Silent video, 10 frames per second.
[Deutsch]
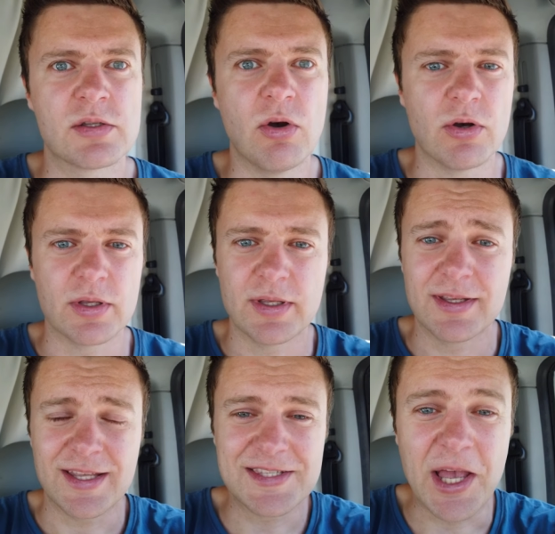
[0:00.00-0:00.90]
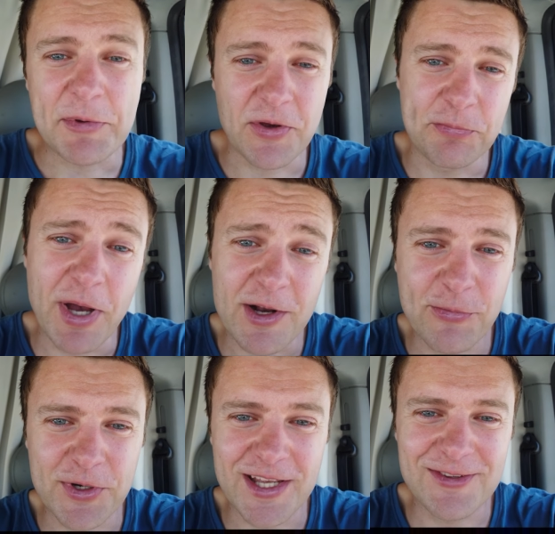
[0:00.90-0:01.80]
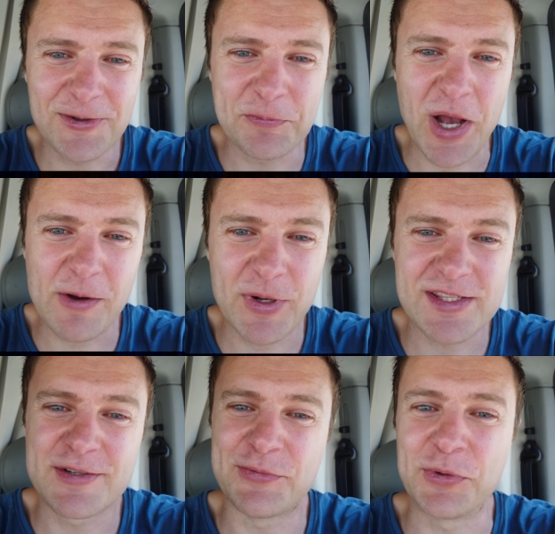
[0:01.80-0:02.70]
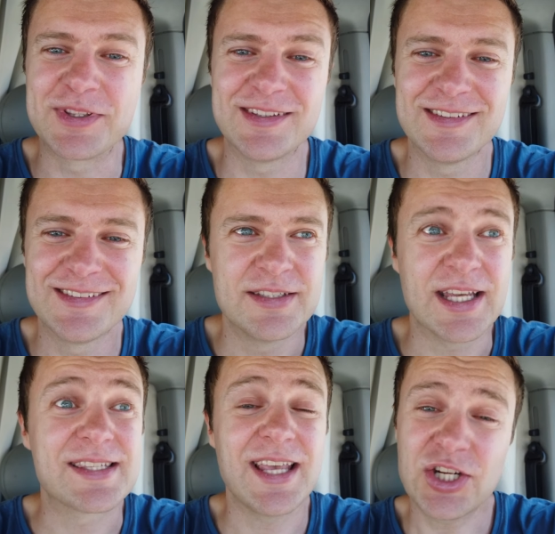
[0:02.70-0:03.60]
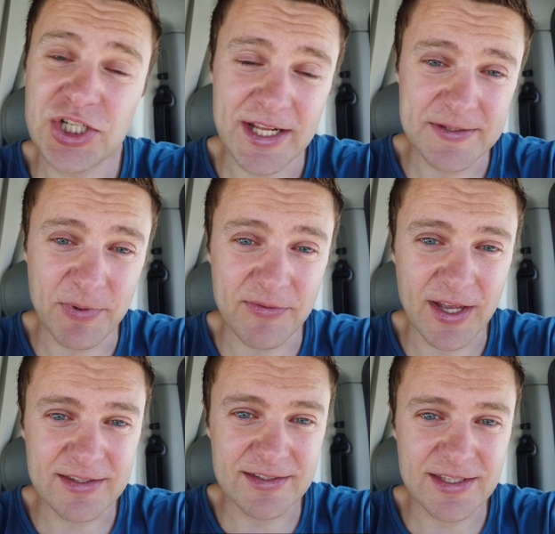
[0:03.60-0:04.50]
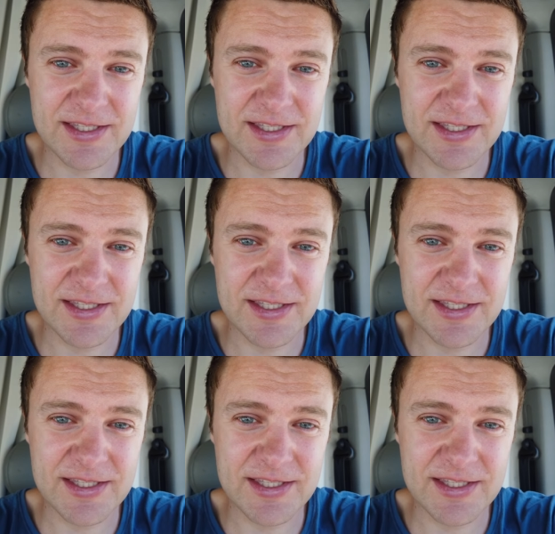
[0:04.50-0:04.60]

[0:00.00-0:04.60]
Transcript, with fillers: So, jetzt habe ich auf Park 4 Night noch einen Parkplatz gefunden, der sehr schlecht bewertet